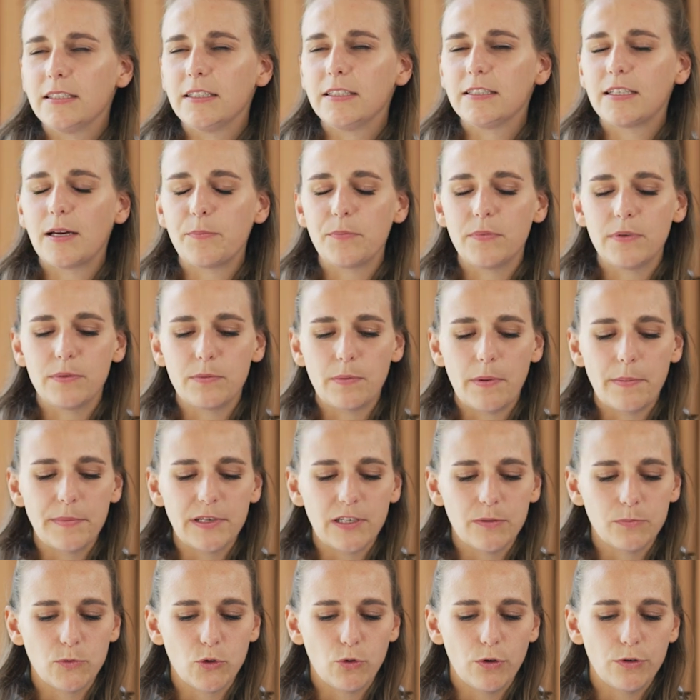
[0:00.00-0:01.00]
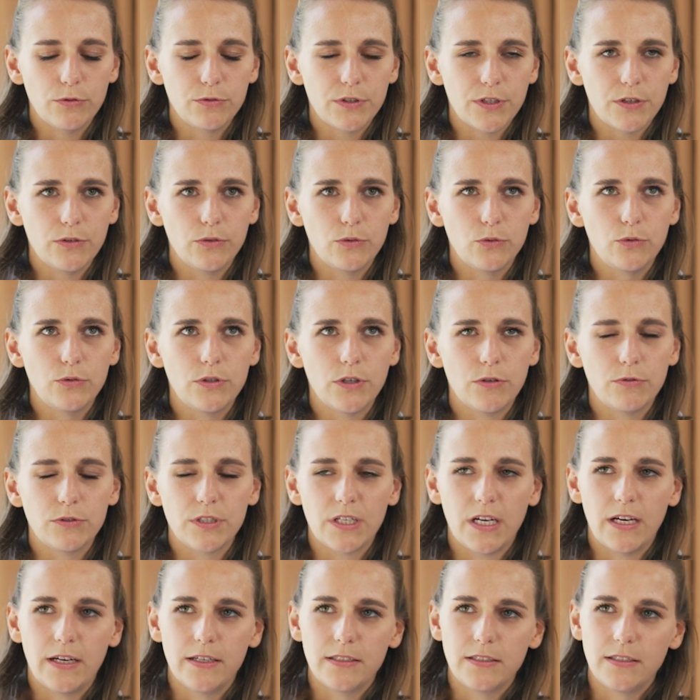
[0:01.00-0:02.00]
Ich habe mich mal mit einem Torhüter
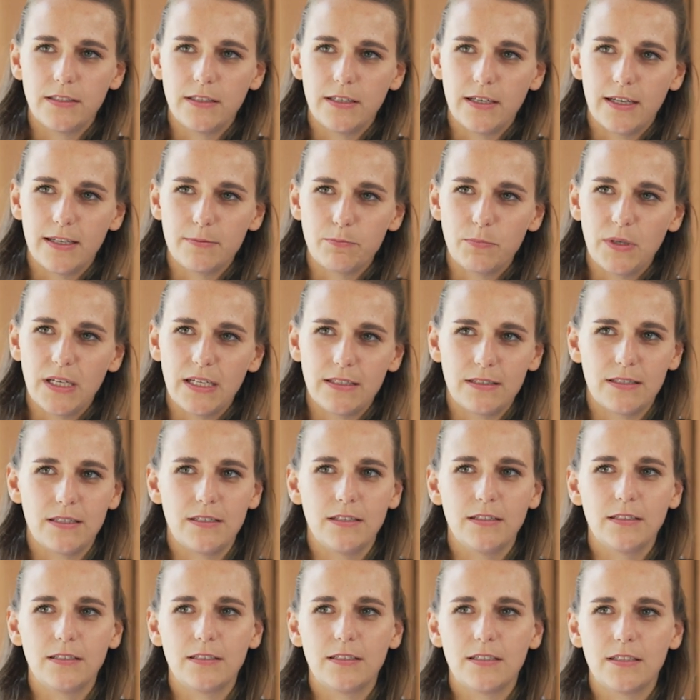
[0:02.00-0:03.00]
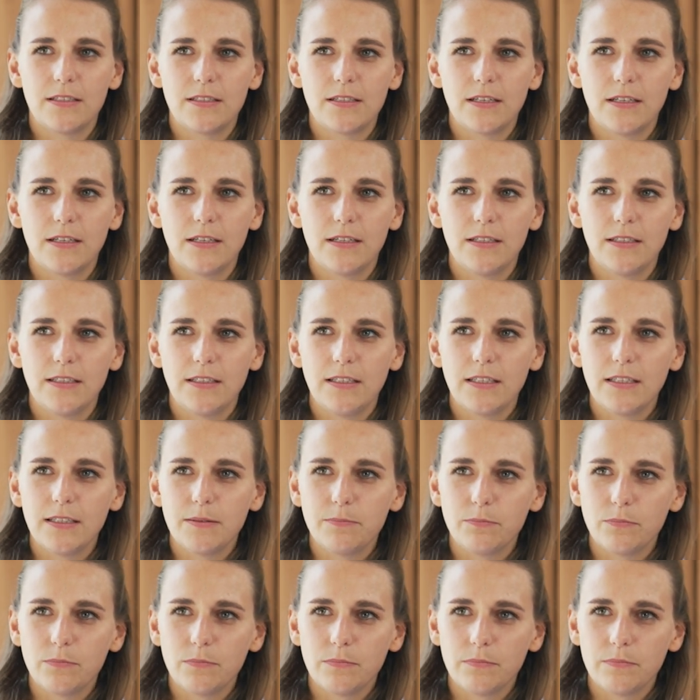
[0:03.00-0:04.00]
unterhalten, der hat mir erzählt, dass er in,
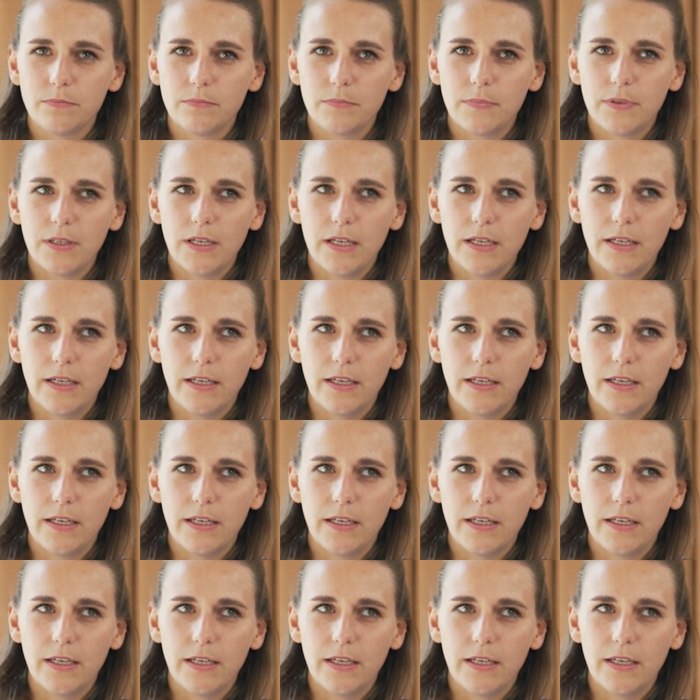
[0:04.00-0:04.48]
einem,